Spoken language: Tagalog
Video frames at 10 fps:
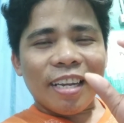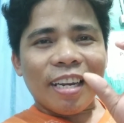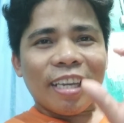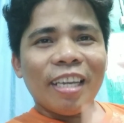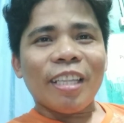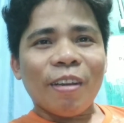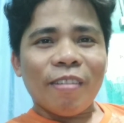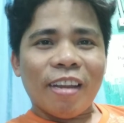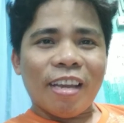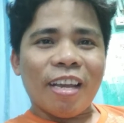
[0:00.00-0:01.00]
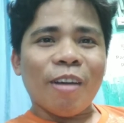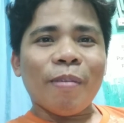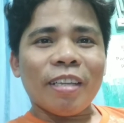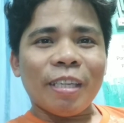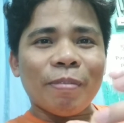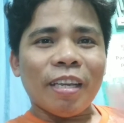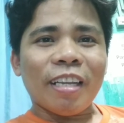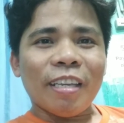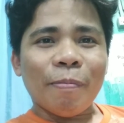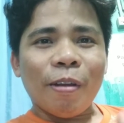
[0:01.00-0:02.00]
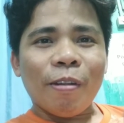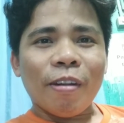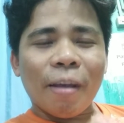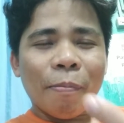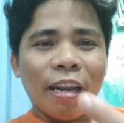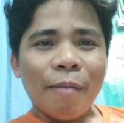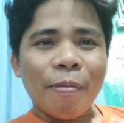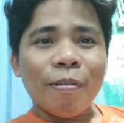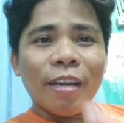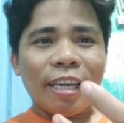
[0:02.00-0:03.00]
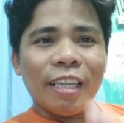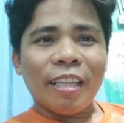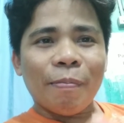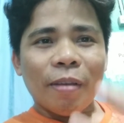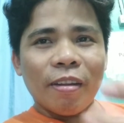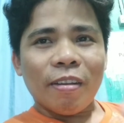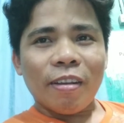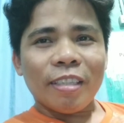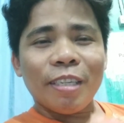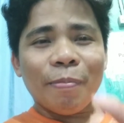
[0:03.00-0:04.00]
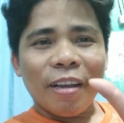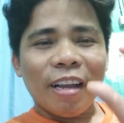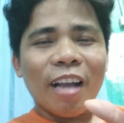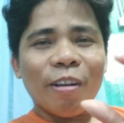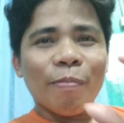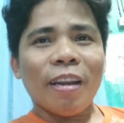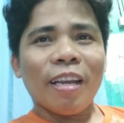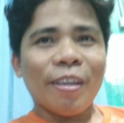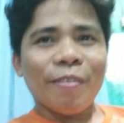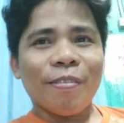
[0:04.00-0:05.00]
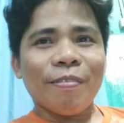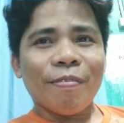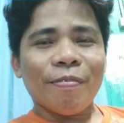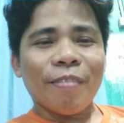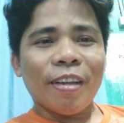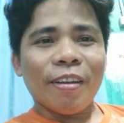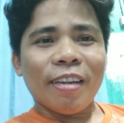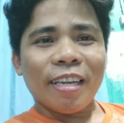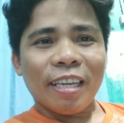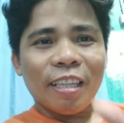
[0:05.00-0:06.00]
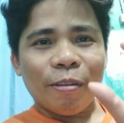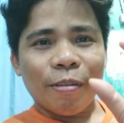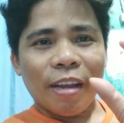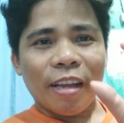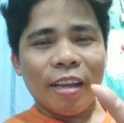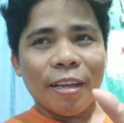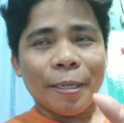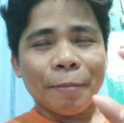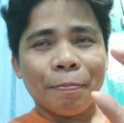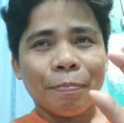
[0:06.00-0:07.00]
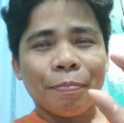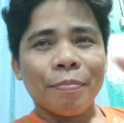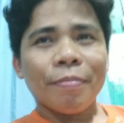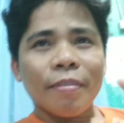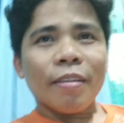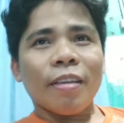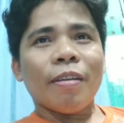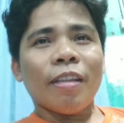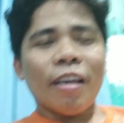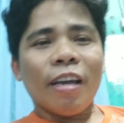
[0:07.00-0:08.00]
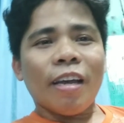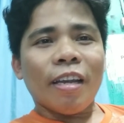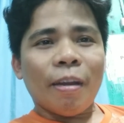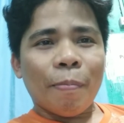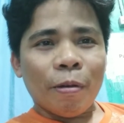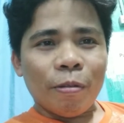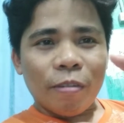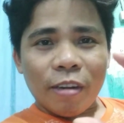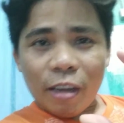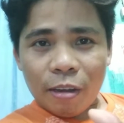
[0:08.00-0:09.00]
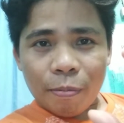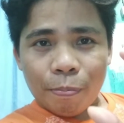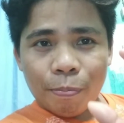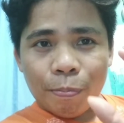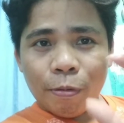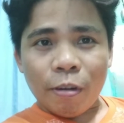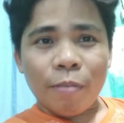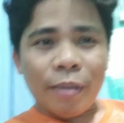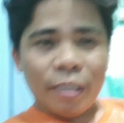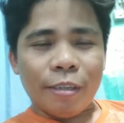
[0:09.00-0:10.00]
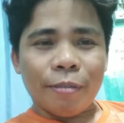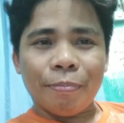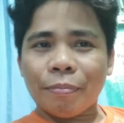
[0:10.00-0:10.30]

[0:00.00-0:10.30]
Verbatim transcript: nakita ko na umaksip sa kanya pero na marami ko nakita pero si Makagaga pa lang yung ano, nakita ko ng na napanood ko ng full video